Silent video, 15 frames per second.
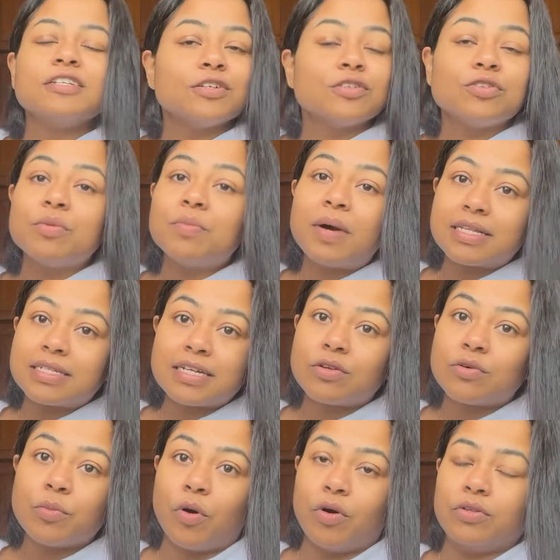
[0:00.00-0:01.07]
সেই জন্য
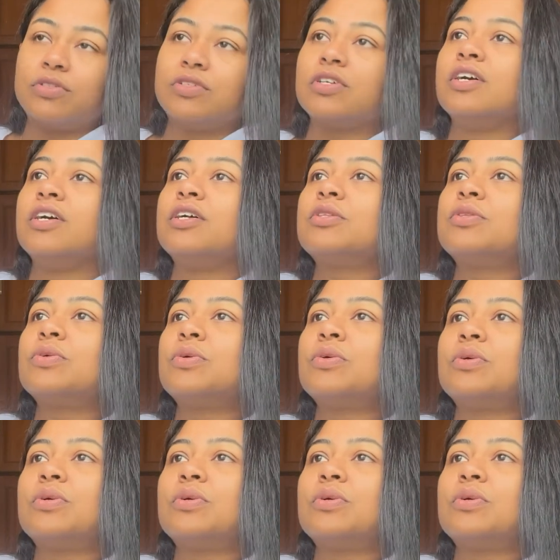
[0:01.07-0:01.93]
বাজারও বন্ধ পণ্ড তো